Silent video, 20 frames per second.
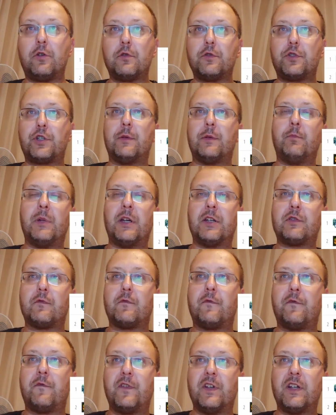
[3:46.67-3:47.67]
8
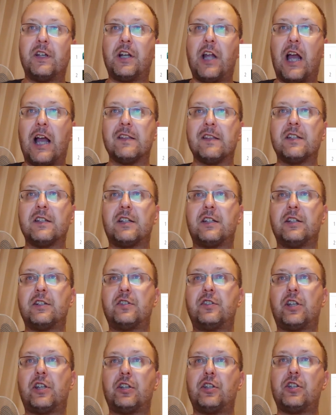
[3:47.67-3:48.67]
meczów wygranych,
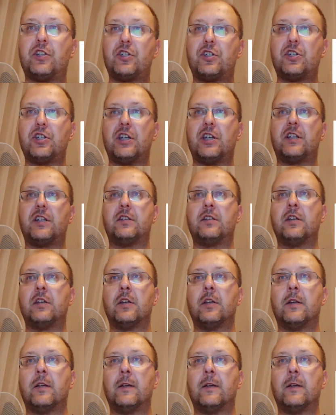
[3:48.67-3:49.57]
41